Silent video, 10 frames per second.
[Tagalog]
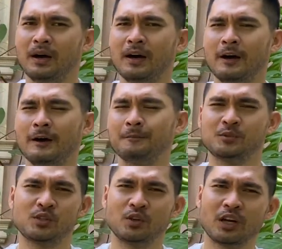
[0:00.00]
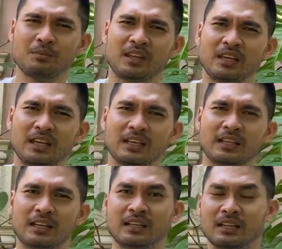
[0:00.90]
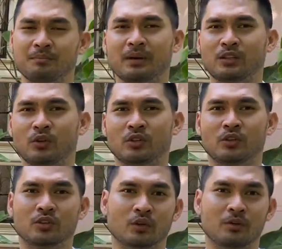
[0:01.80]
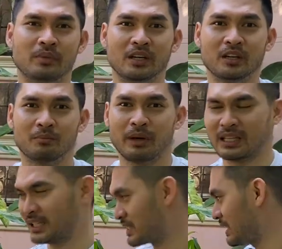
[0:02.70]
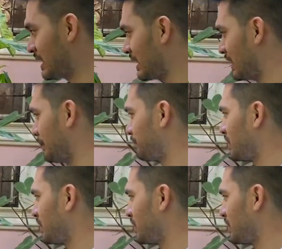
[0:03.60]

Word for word: Um, siguro I'm thinking na i-repot ko ito into a bigger pot kasi